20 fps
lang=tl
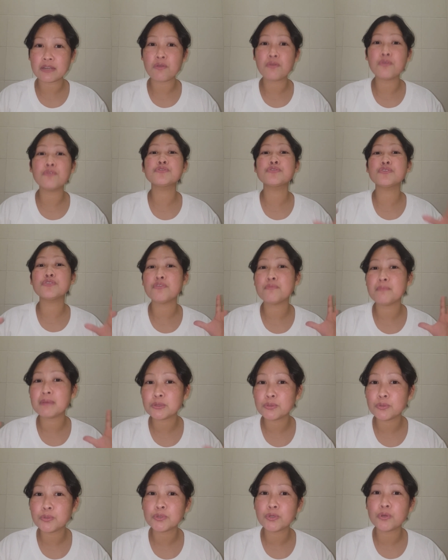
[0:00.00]
Kung gusto nyong
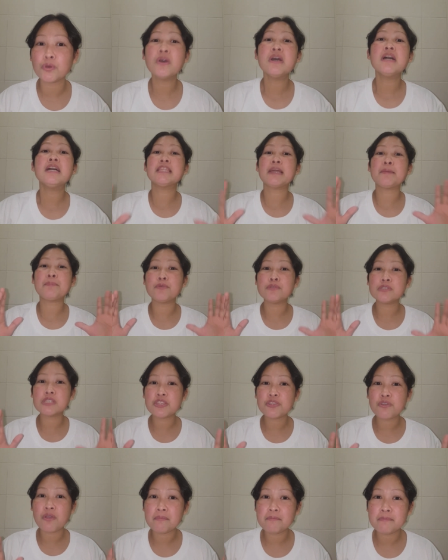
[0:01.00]
matuto,
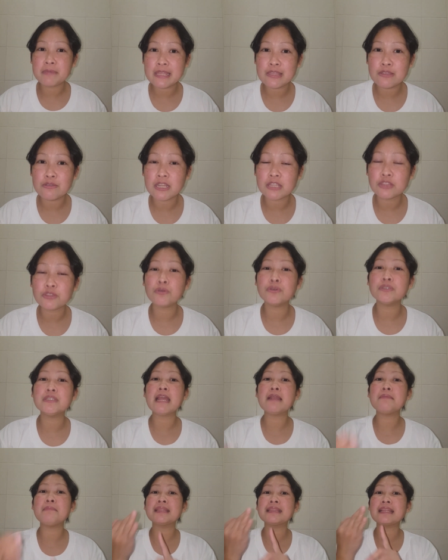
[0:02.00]
tapusin nyo ang video na to
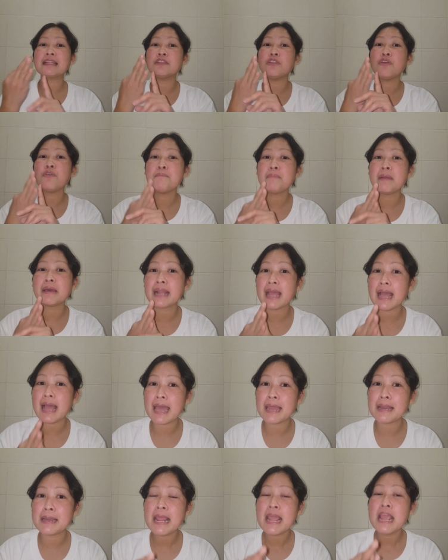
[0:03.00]
dahil may tatlong
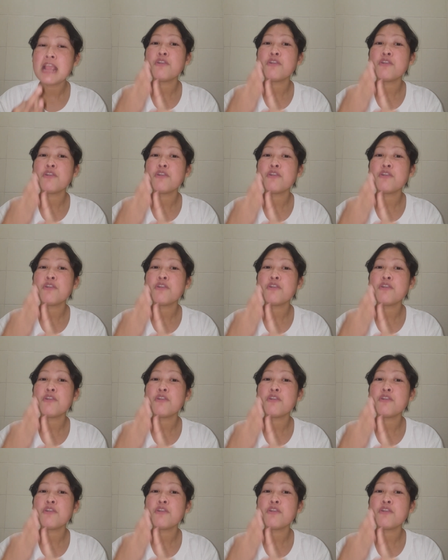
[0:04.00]
paraan